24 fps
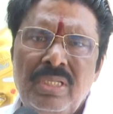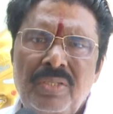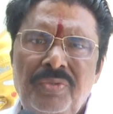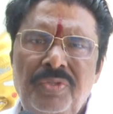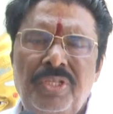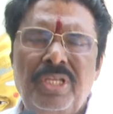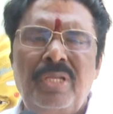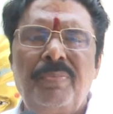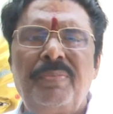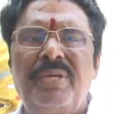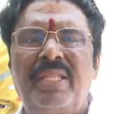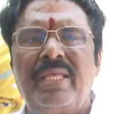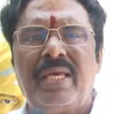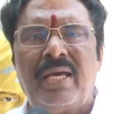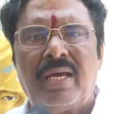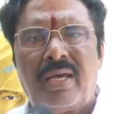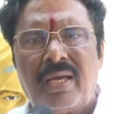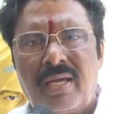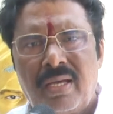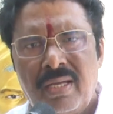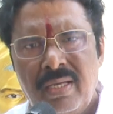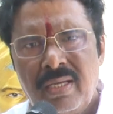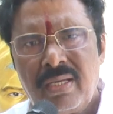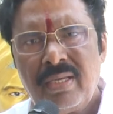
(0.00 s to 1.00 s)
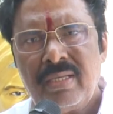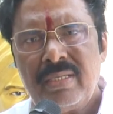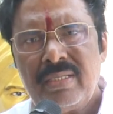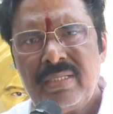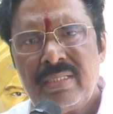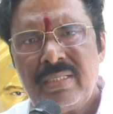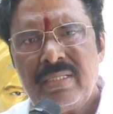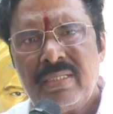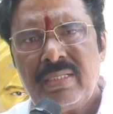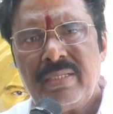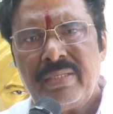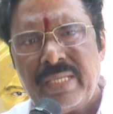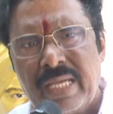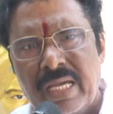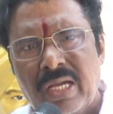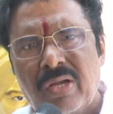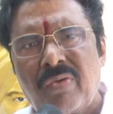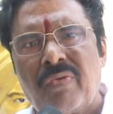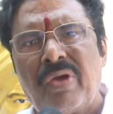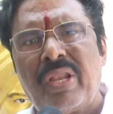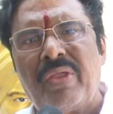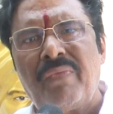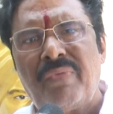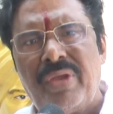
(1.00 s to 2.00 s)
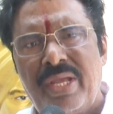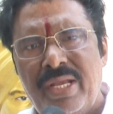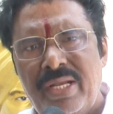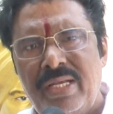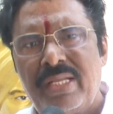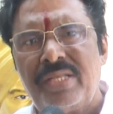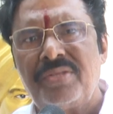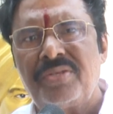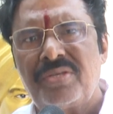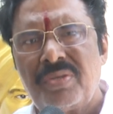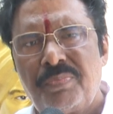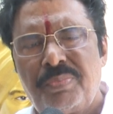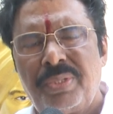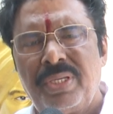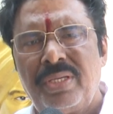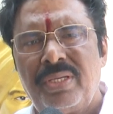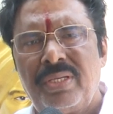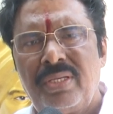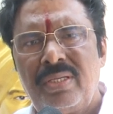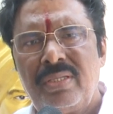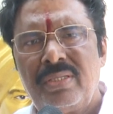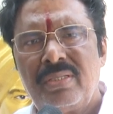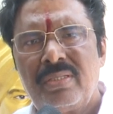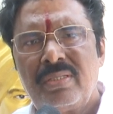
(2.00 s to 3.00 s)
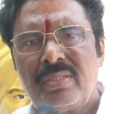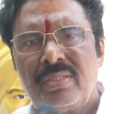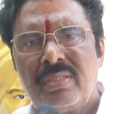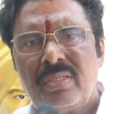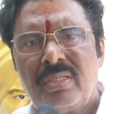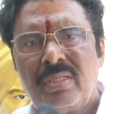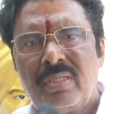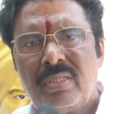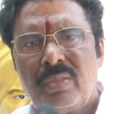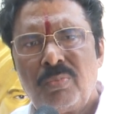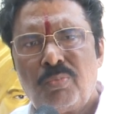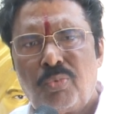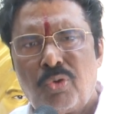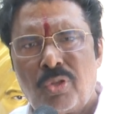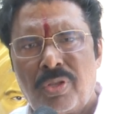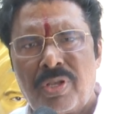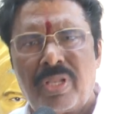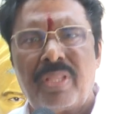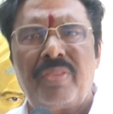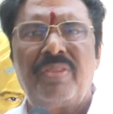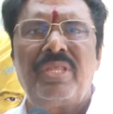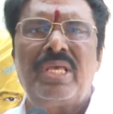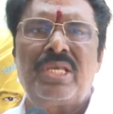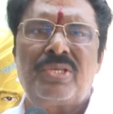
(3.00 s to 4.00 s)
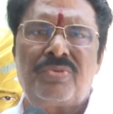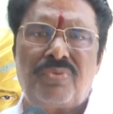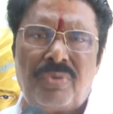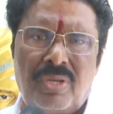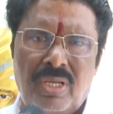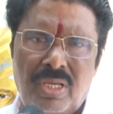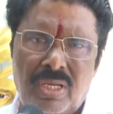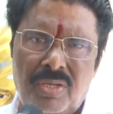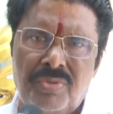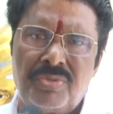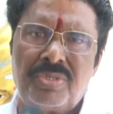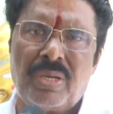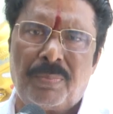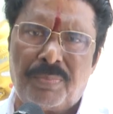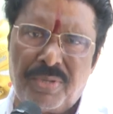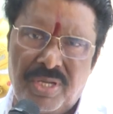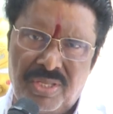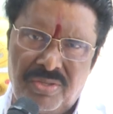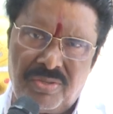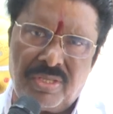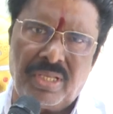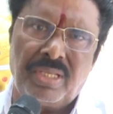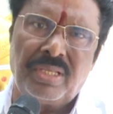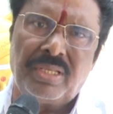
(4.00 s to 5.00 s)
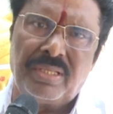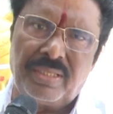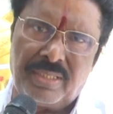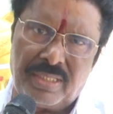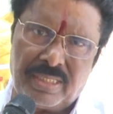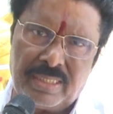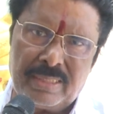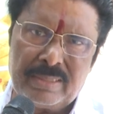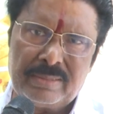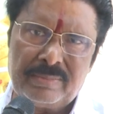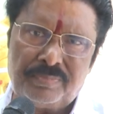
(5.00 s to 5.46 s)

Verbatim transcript: దీని మీద ఎంక్వైరీ వేయండి అని చెప్పి పురంధేశ్వర గారు చెప్పడం జరిగింది